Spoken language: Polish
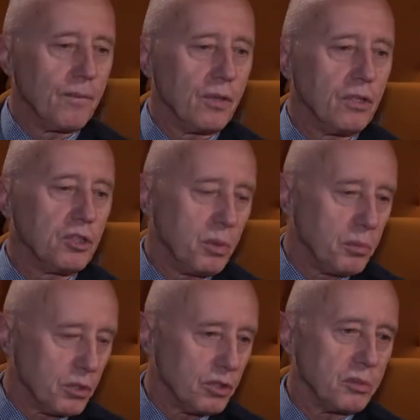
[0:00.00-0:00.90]
no choćby
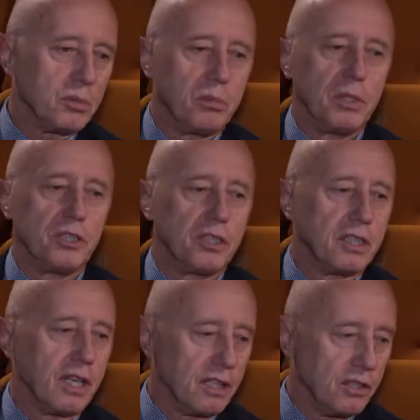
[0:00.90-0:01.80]
po to, żeby obejrzeć
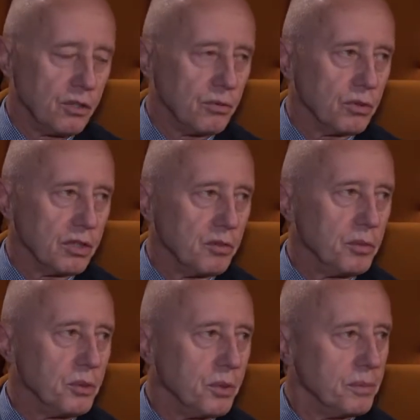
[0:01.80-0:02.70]
tych artystów, których
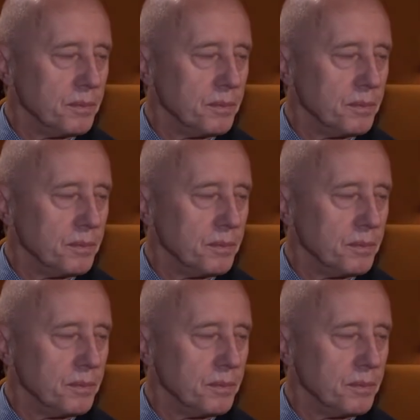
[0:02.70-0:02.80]
wymieniłem.